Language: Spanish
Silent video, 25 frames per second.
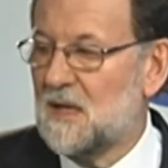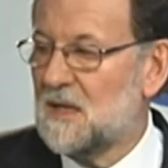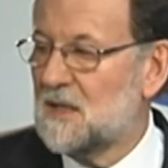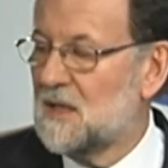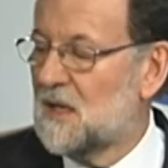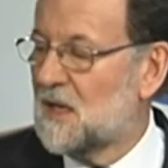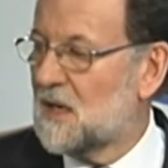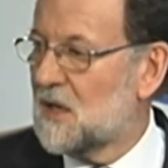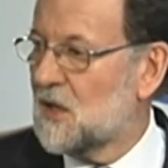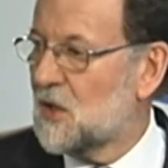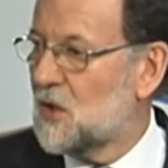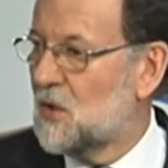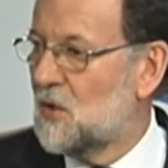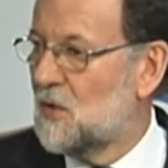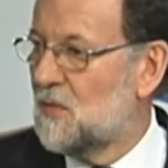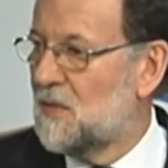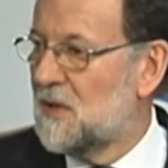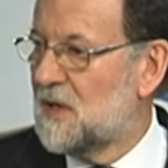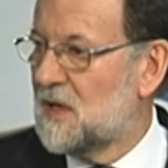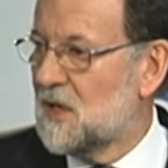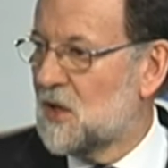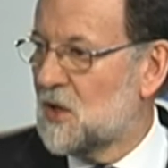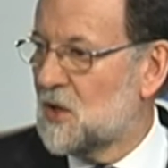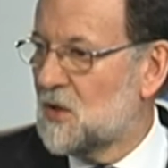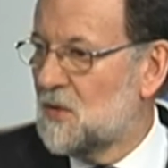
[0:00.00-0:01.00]
de
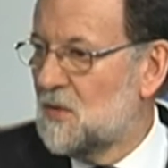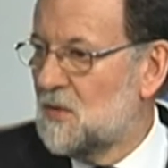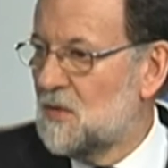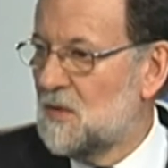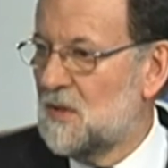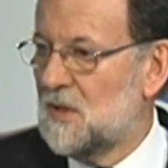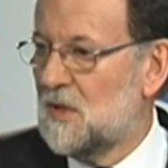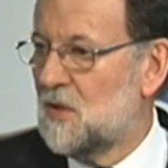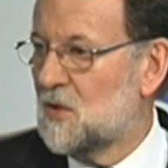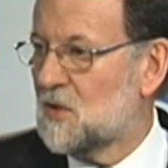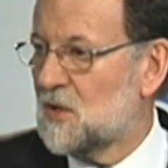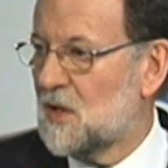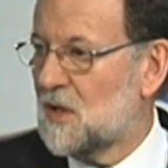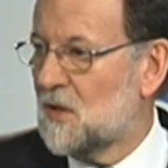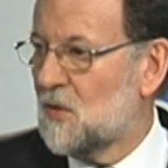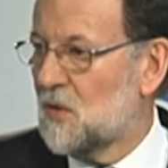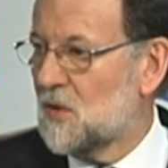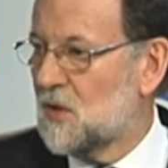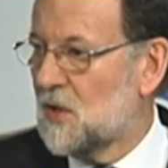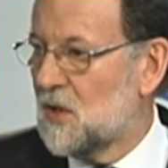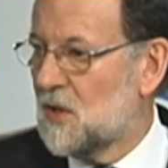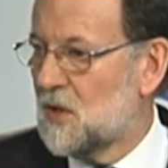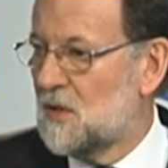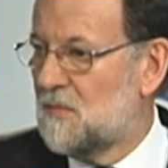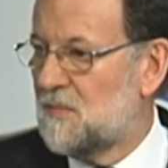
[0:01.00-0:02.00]
resolver esto, y otra
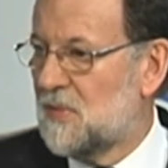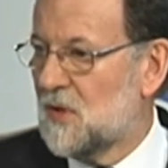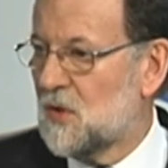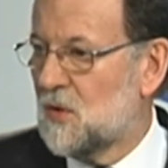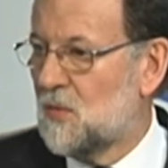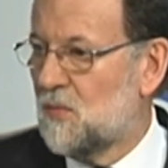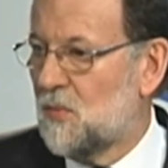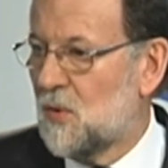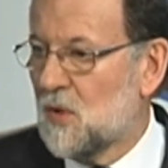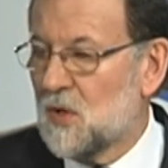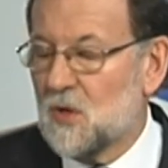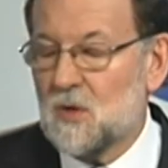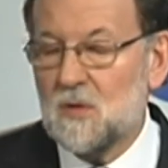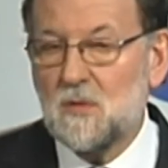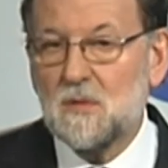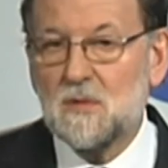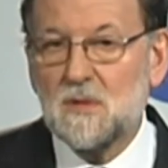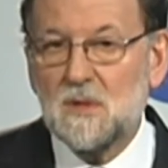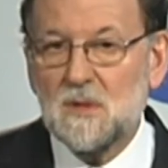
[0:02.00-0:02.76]
cosa es el presupuesto,